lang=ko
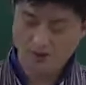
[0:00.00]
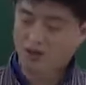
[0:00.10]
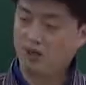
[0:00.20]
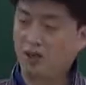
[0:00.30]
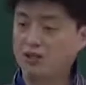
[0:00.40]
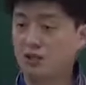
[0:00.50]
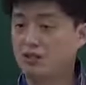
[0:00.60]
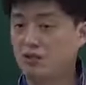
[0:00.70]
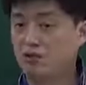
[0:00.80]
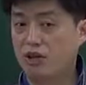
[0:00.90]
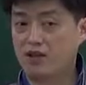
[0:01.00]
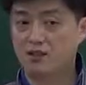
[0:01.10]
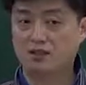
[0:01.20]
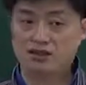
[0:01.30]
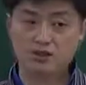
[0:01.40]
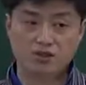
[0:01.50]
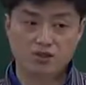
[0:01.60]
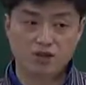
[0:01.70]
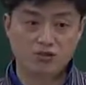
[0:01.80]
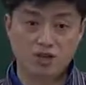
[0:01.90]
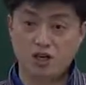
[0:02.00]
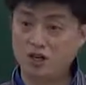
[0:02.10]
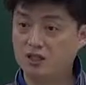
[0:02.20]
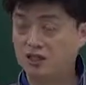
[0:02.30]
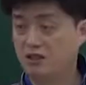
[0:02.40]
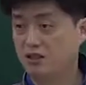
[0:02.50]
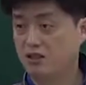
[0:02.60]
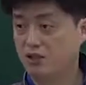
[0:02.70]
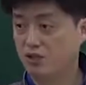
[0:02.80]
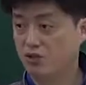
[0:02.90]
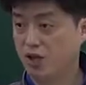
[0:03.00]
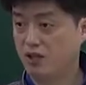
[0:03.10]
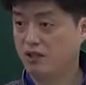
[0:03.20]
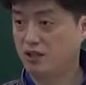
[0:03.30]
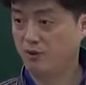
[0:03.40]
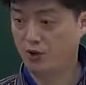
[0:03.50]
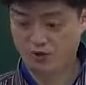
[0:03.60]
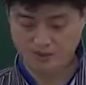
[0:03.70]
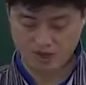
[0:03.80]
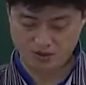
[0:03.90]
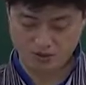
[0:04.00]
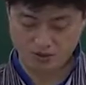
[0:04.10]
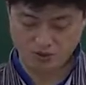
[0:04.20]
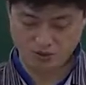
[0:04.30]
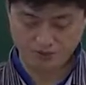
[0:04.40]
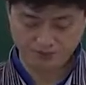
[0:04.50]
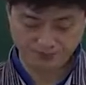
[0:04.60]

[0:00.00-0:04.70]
아, 시간상으로 가장 늦은 거니까 최신식의 최근에 뭐 이런 말이 되겠고